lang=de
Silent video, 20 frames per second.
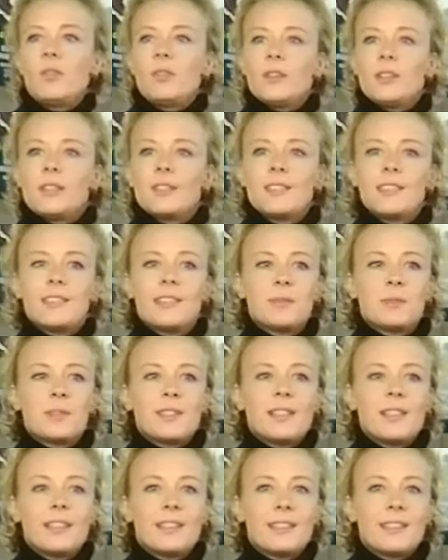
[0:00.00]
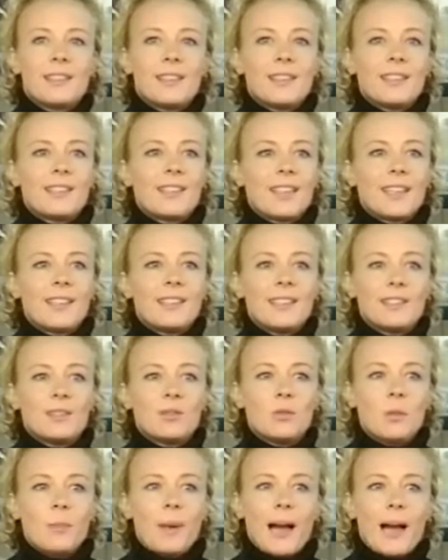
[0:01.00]
ihres Lebens gedreht
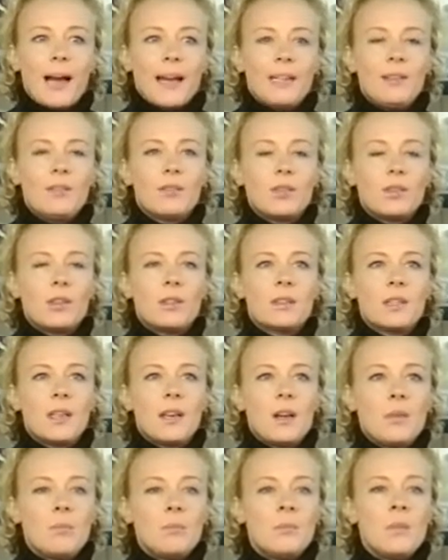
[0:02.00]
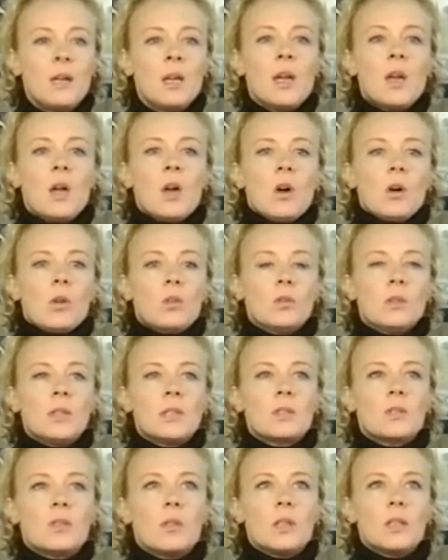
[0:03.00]
hat, nur immer ein Wort haben. Und
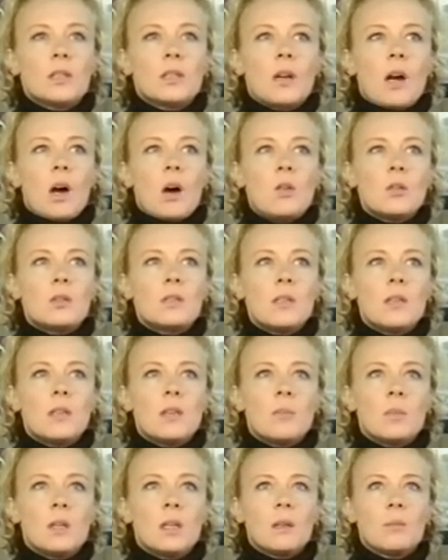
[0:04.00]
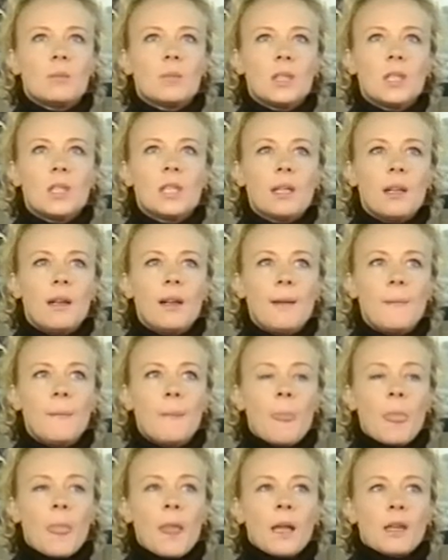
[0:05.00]
es sollte außerdem in dem Titel
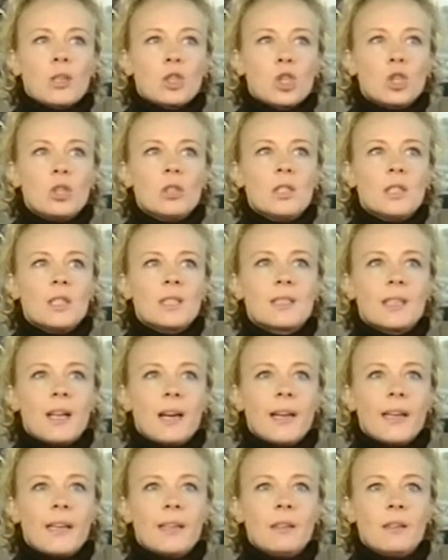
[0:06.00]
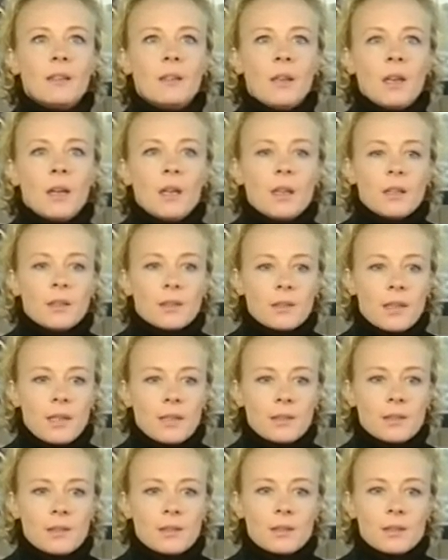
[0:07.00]
schlüssig sein, dass
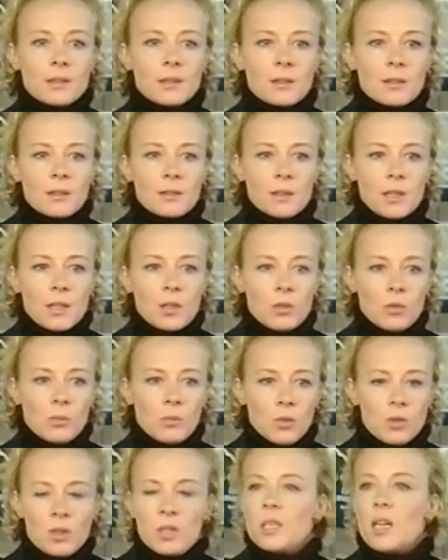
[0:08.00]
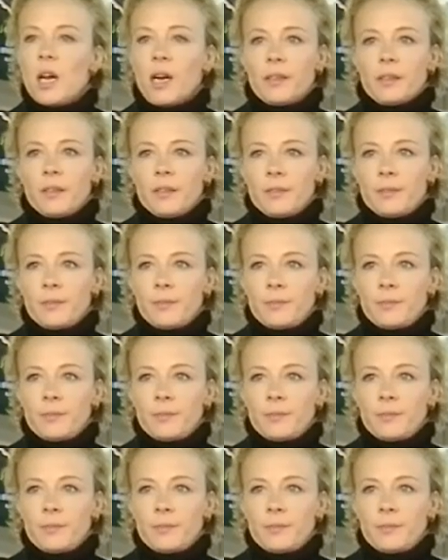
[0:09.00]
es sich um Musik handelt.